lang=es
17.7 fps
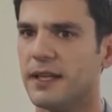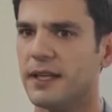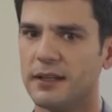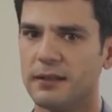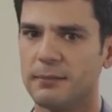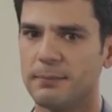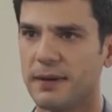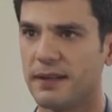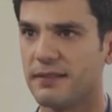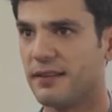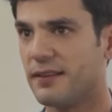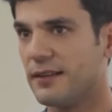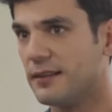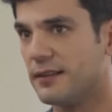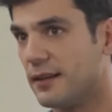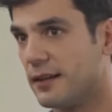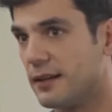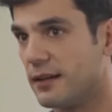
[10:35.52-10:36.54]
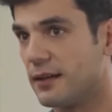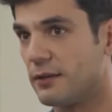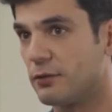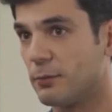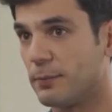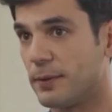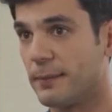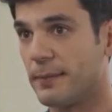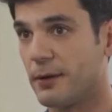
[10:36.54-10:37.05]
El presidente de la
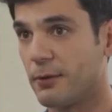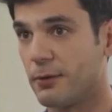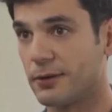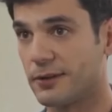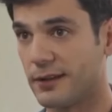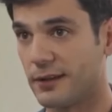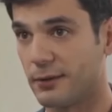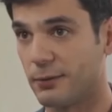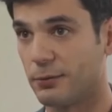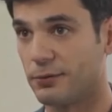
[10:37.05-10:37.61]
Suprema Corte de